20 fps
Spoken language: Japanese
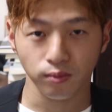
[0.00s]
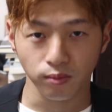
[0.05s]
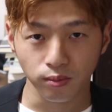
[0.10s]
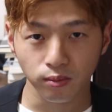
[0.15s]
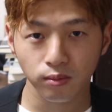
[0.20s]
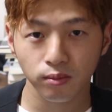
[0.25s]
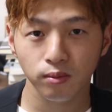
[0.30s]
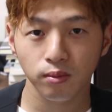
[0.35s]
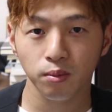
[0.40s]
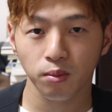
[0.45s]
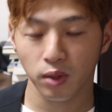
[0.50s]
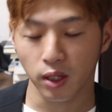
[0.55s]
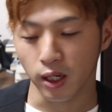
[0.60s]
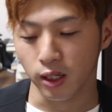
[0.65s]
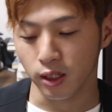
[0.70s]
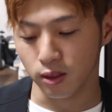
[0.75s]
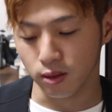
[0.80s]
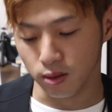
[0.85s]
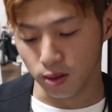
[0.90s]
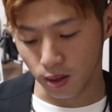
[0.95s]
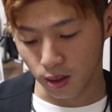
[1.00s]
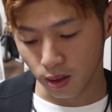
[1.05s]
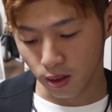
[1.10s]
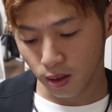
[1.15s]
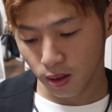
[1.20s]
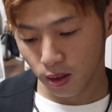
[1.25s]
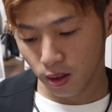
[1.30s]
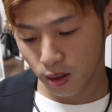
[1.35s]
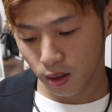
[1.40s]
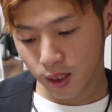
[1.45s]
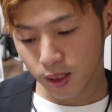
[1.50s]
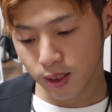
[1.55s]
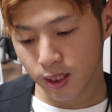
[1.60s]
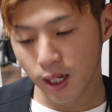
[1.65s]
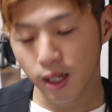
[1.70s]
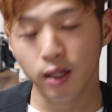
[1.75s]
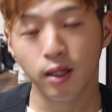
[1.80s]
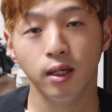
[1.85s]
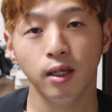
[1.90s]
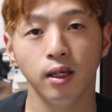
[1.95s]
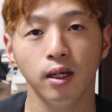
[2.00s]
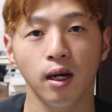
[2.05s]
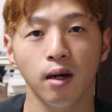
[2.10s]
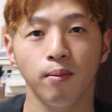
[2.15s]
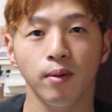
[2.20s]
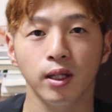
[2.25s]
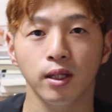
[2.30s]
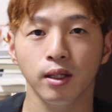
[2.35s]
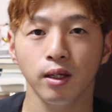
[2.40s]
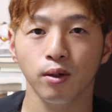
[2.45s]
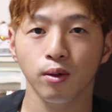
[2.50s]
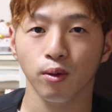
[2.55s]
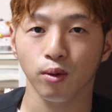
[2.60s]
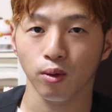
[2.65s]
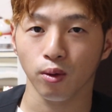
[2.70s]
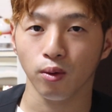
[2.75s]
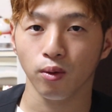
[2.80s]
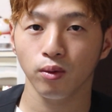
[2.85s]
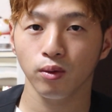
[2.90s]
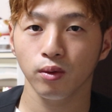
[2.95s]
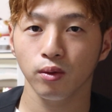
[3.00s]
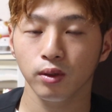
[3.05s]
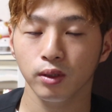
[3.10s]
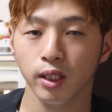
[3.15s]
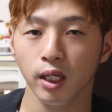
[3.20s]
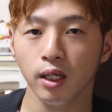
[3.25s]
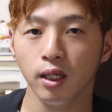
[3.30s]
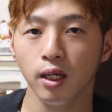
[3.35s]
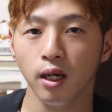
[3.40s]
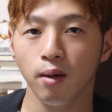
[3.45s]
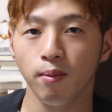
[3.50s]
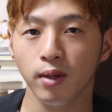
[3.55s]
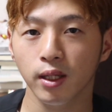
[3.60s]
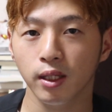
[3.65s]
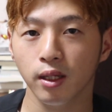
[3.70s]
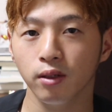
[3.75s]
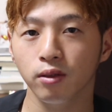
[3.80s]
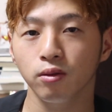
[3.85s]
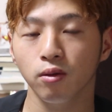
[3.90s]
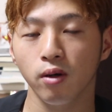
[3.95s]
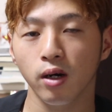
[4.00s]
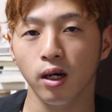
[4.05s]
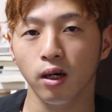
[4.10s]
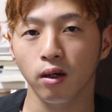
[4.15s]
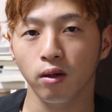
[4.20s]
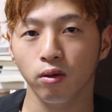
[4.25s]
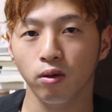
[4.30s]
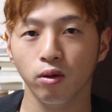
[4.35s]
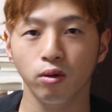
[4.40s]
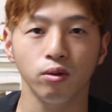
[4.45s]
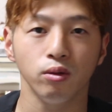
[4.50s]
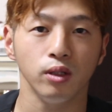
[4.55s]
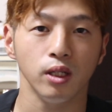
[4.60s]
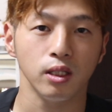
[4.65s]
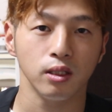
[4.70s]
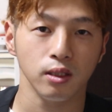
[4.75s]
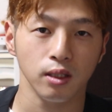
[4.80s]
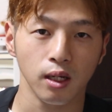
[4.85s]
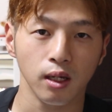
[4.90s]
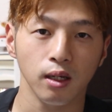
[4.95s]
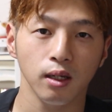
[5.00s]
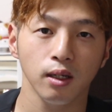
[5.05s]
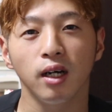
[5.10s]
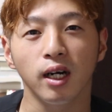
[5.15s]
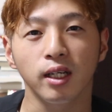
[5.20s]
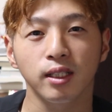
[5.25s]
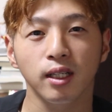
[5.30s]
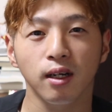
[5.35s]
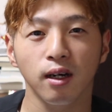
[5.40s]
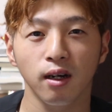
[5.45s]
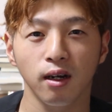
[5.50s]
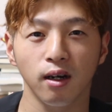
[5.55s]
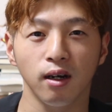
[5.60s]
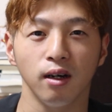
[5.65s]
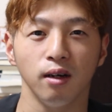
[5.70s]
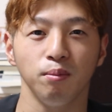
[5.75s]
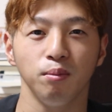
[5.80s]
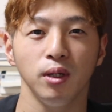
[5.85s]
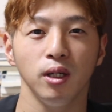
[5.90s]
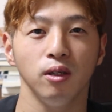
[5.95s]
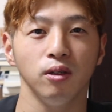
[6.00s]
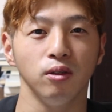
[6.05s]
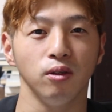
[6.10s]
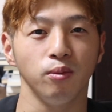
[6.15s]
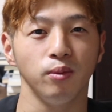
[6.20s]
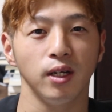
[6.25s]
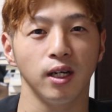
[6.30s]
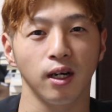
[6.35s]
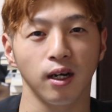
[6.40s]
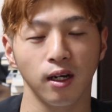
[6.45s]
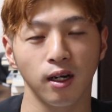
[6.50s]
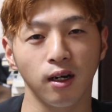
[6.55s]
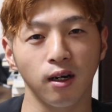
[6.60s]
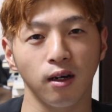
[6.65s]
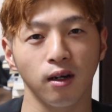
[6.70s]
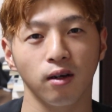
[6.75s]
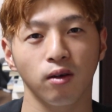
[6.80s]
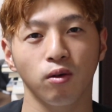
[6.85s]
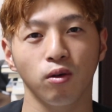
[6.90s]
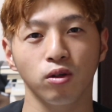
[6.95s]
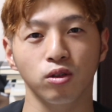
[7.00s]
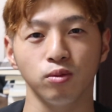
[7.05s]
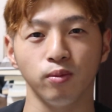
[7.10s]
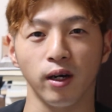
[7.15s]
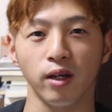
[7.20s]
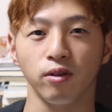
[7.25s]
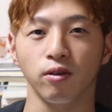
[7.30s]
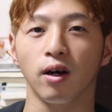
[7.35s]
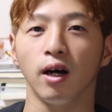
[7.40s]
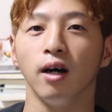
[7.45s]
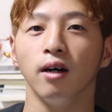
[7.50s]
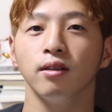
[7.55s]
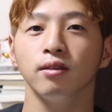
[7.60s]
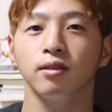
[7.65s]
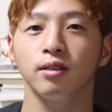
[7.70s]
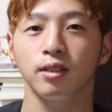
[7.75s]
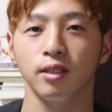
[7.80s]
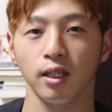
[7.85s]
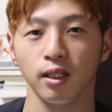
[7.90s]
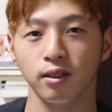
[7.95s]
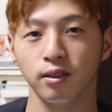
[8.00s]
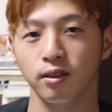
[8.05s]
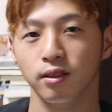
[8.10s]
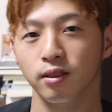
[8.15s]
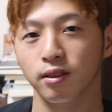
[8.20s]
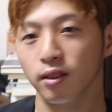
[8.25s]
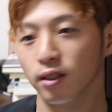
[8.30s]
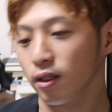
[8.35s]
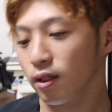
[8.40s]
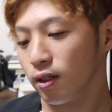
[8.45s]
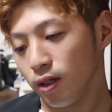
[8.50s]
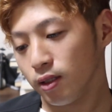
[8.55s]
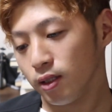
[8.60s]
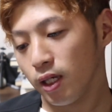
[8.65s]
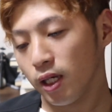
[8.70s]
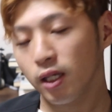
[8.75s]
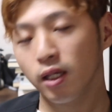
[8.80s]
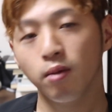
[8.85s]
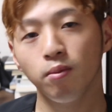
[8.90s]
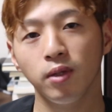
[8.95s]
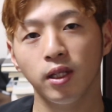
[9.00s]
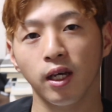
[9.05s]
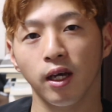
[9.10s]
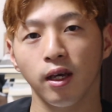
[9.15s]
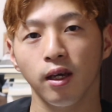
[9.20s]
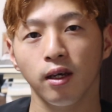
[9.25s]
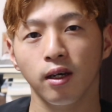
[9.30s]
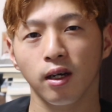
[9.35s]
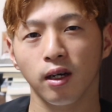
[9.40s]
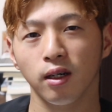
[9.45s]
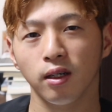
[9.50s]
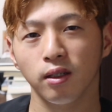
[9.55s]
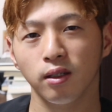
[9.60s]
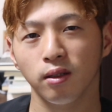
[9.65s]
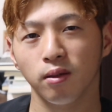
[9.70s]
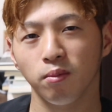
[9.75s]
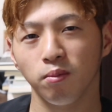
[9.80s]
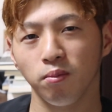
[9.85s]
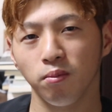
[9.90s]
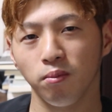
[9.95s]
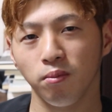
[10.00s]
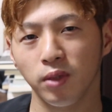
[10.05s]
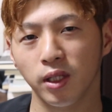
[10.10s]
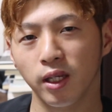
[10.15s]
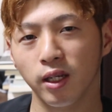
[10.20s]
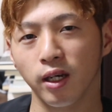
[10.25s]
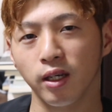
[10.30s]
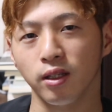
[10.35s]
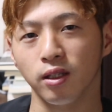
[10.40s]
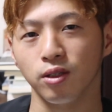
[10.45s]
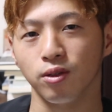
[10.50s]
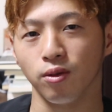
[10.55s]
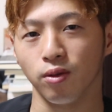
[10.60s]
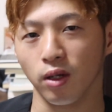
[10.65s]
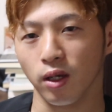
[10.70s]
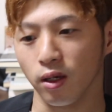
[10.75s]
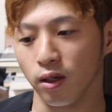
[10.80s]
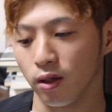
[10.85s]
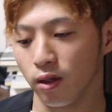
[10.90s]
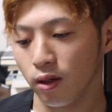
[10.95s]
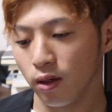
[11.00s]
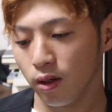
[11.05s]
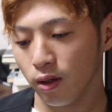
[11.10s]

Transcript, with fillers: うん、未来ですね最近ハマってること最近ハマってるのはゴルフですね朝からビール飲みながらコース回るのが好きです最近見た映画見てないんですよね